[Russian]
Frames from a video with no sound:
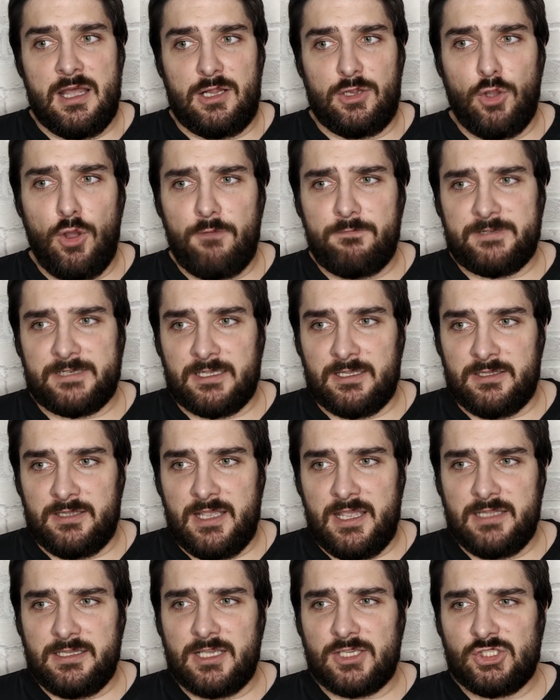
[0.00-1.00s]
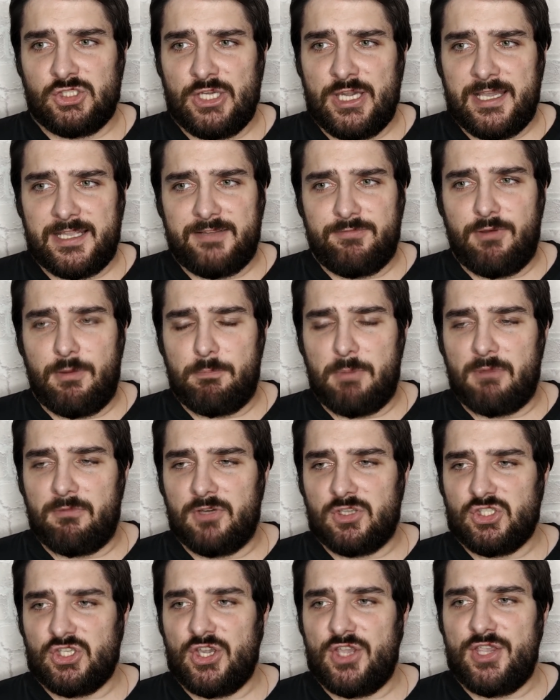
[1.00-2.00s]
Ловрен – это жертва
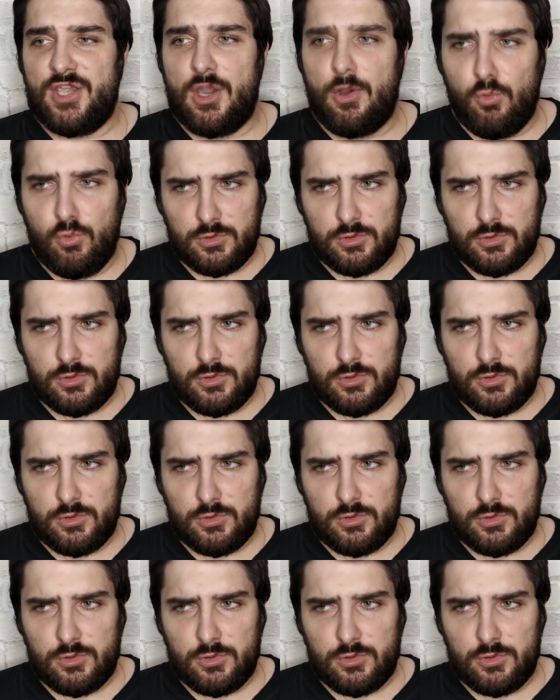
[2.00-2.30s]
повышения